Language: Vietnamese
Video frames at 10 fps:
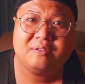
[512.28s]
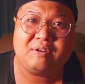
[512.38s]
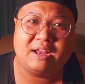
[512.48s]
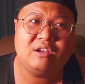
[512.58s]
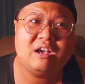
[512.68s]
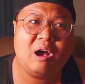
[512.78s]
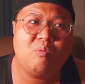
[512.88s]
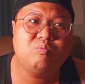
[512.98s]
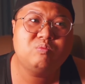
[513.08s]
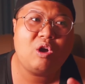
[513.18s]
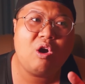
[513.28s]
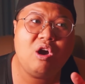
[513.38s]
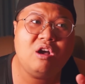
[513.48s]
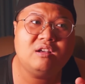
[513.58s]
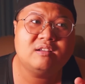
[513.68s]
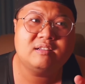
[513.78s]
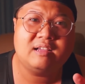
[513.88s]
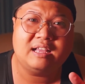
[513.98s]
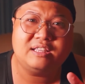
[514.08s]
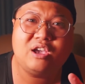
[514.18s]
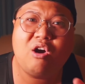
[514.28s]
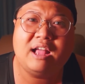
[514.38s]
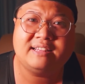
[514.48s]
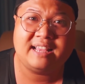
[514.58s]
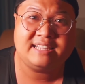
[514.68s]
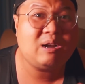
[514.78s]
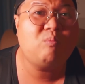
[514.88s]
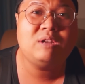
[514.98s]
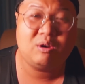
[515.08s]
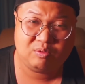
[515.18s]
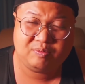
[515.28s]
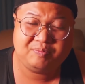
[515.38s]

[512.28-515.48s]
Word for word: và nó không có à, cho anh này sống đâu